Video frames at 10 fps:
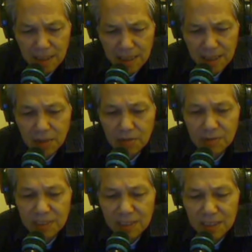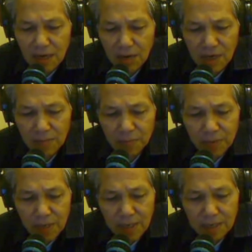uh, xin lỗi quý vị thứ sáu ạ
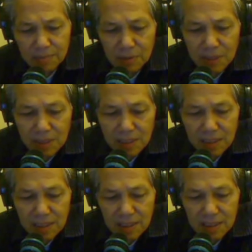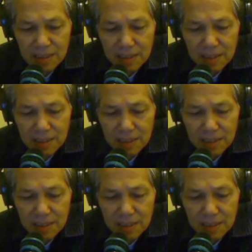uh, biểu tình trước uh,